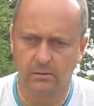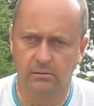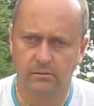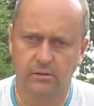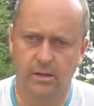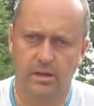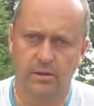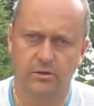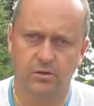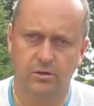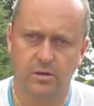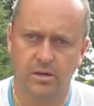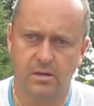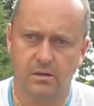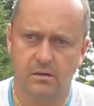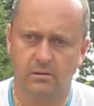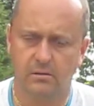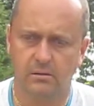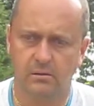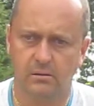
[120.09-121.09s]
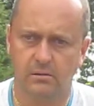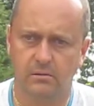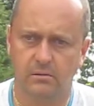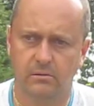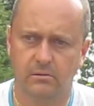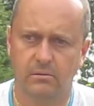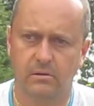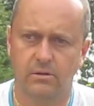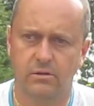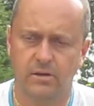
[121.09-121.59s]
Także
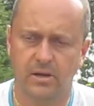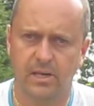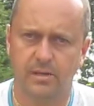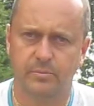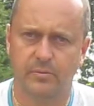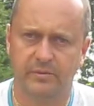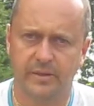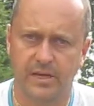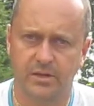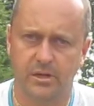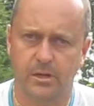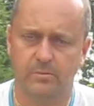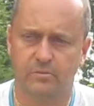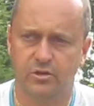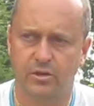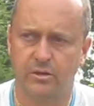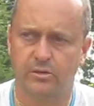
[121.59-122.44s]
y, jeszcze raz powtarzam, że